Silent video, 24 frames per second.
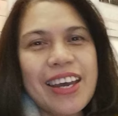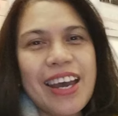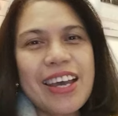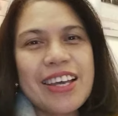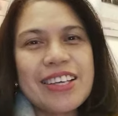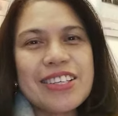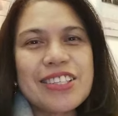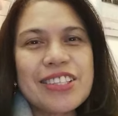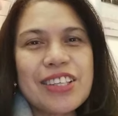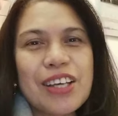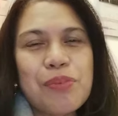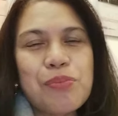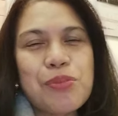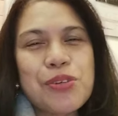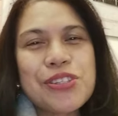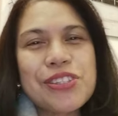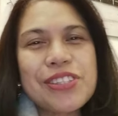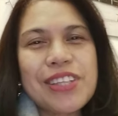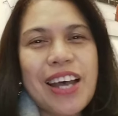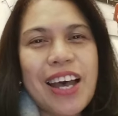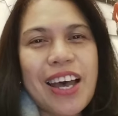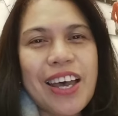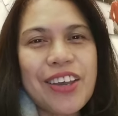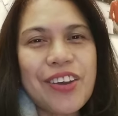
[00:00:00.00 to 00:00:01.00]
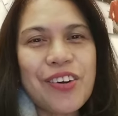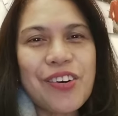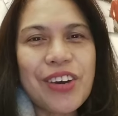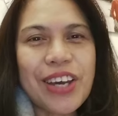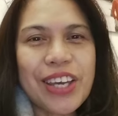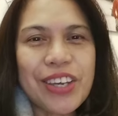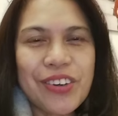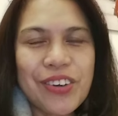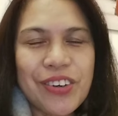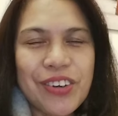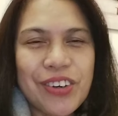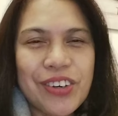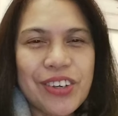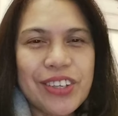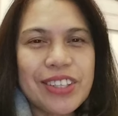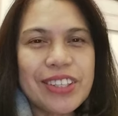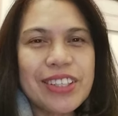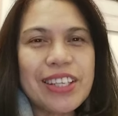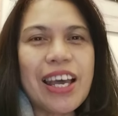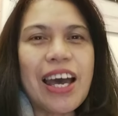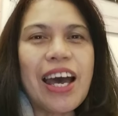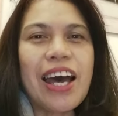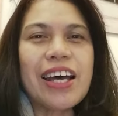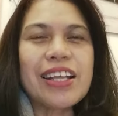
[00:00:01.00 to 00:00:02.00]
Guys, kamusta kayo
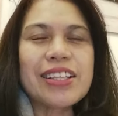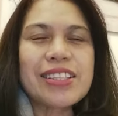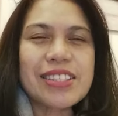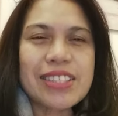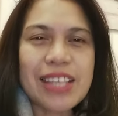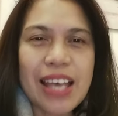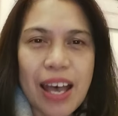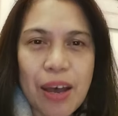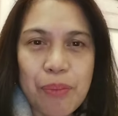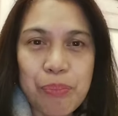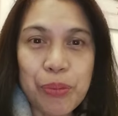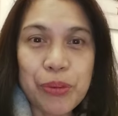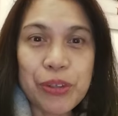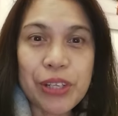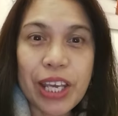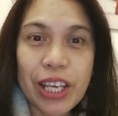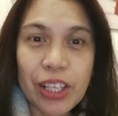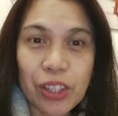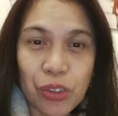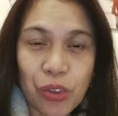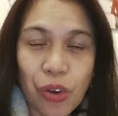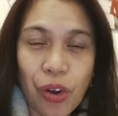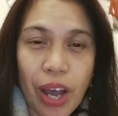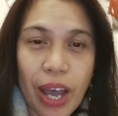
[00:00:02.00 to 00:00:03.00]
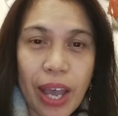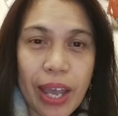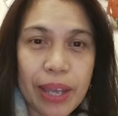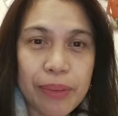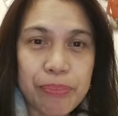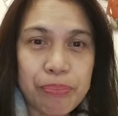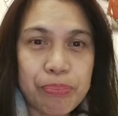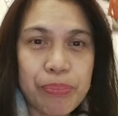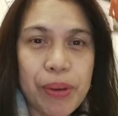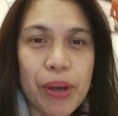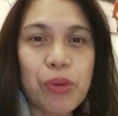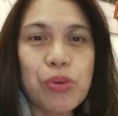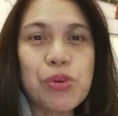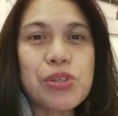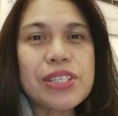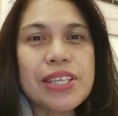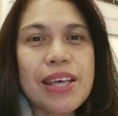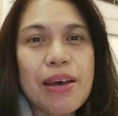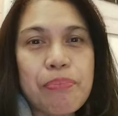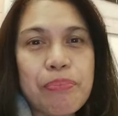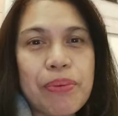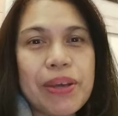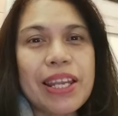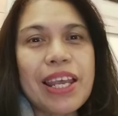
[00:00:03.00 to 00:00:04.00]
ngayon? At sa hapon na ito ay
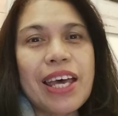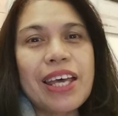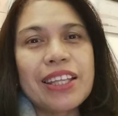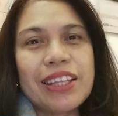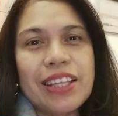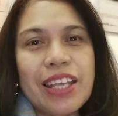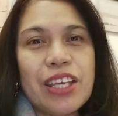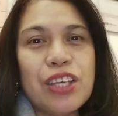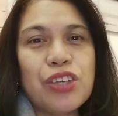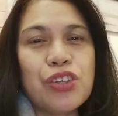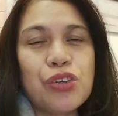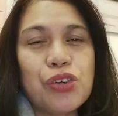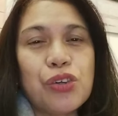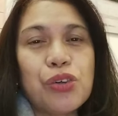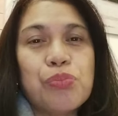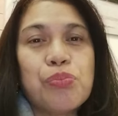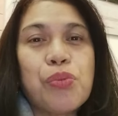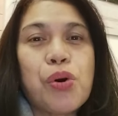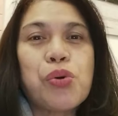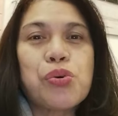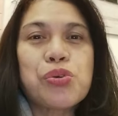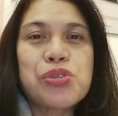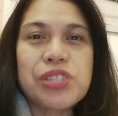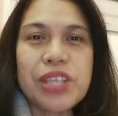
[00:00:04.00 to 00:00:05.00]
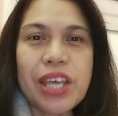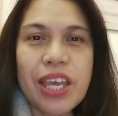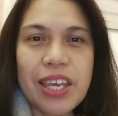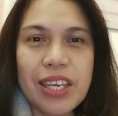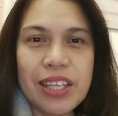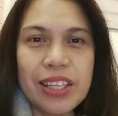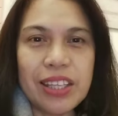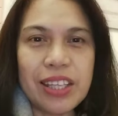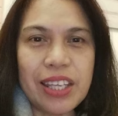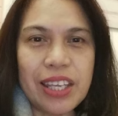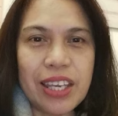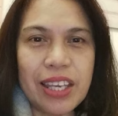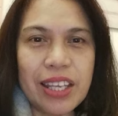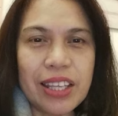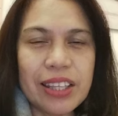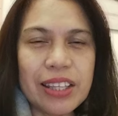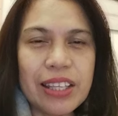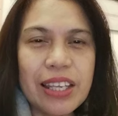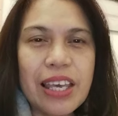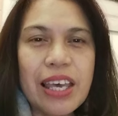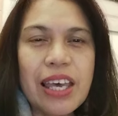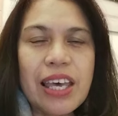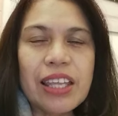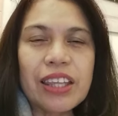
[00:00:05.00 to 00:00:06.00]
pag-usapan natin yung MOS
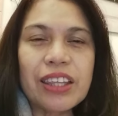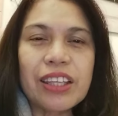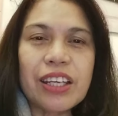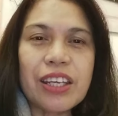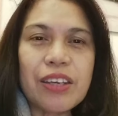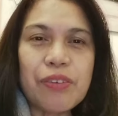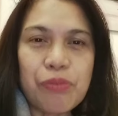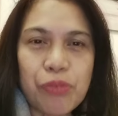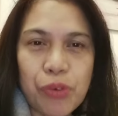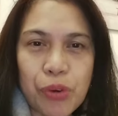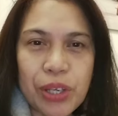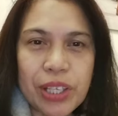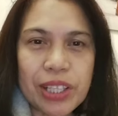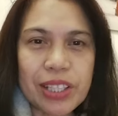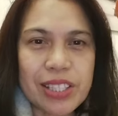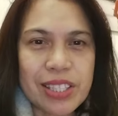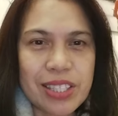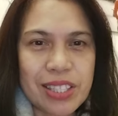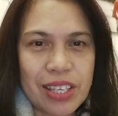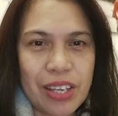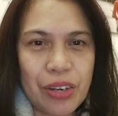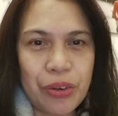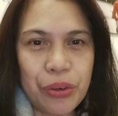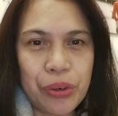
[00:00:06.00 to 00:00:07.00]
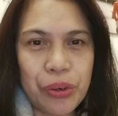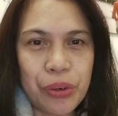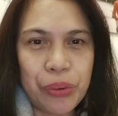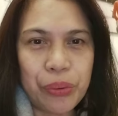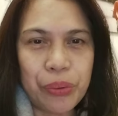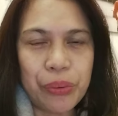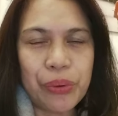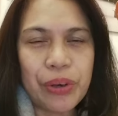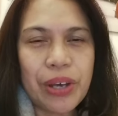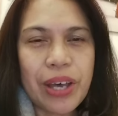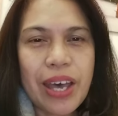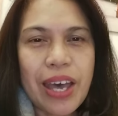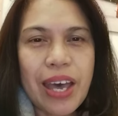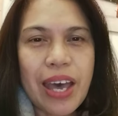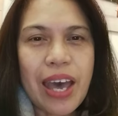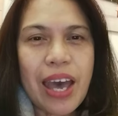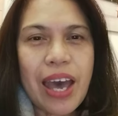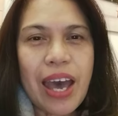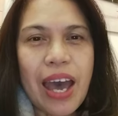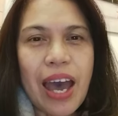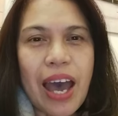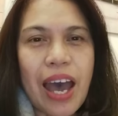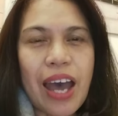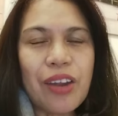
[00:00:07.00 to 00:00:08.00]
18 3.0.
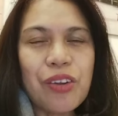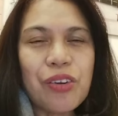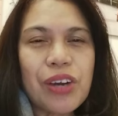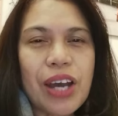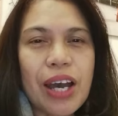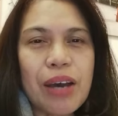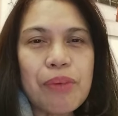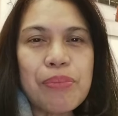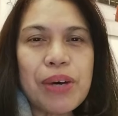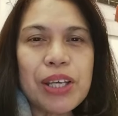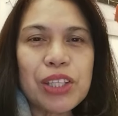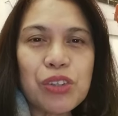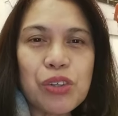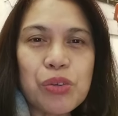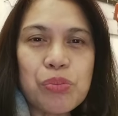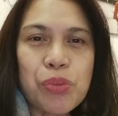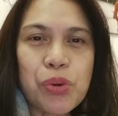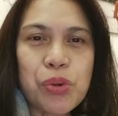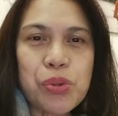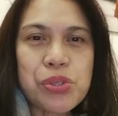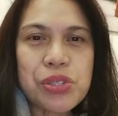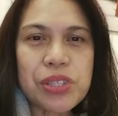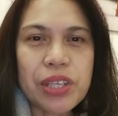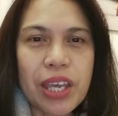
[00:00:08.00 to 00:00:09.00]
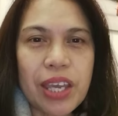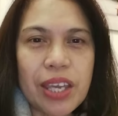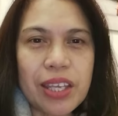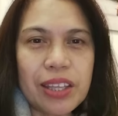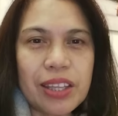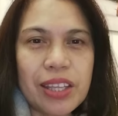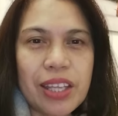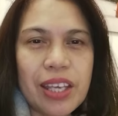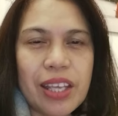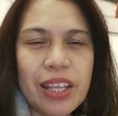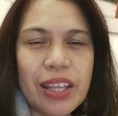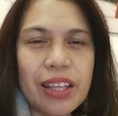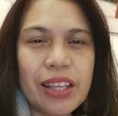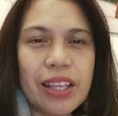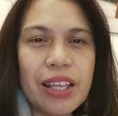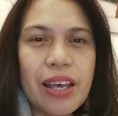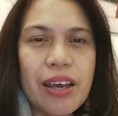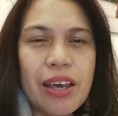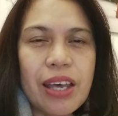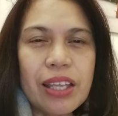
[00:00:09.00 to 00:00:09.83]
Ano nga ba itong MOS 18